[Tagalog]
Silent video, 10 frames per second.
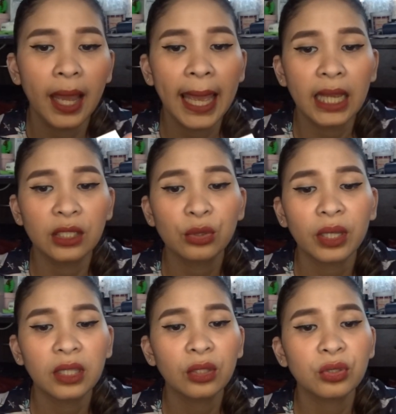I just
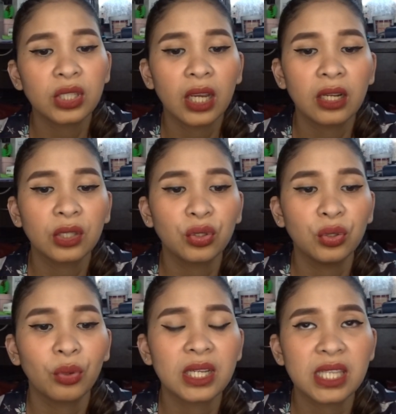wanted to share it to
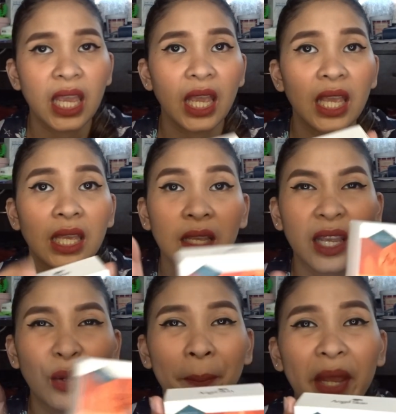you kasi
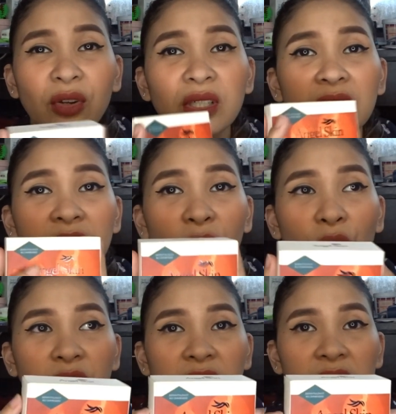kinumpare ko siya sa
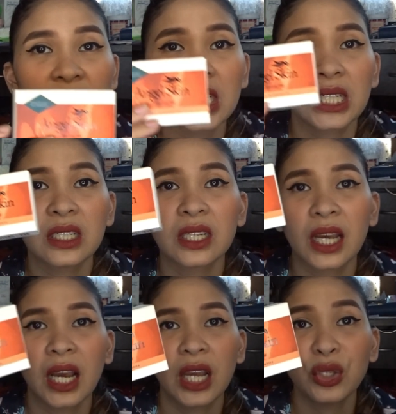Koji
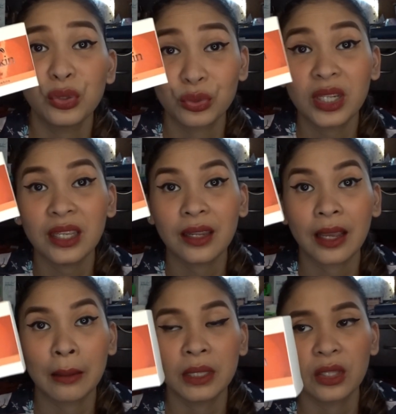na usually
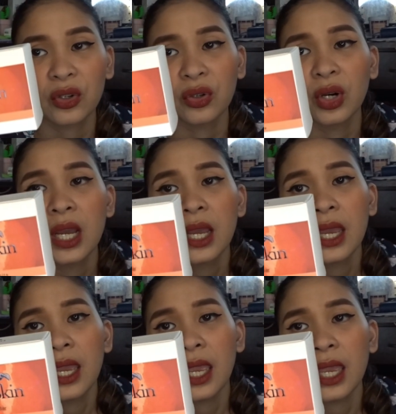ginagamit ko.
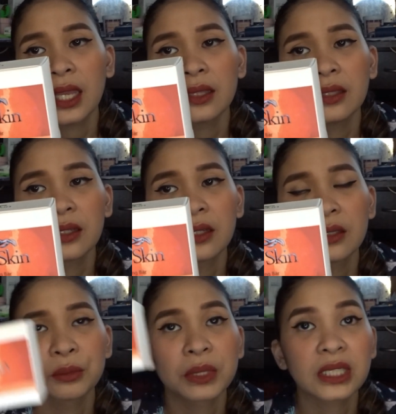And,
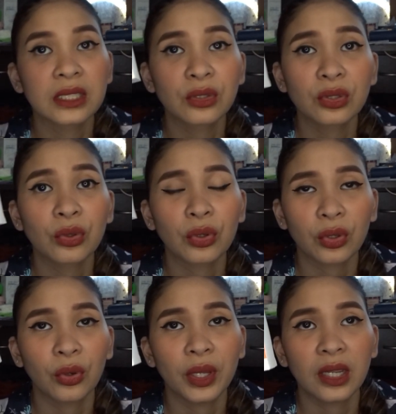mas gusto ko
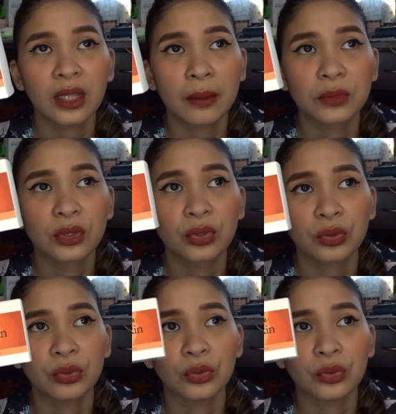to when it comes to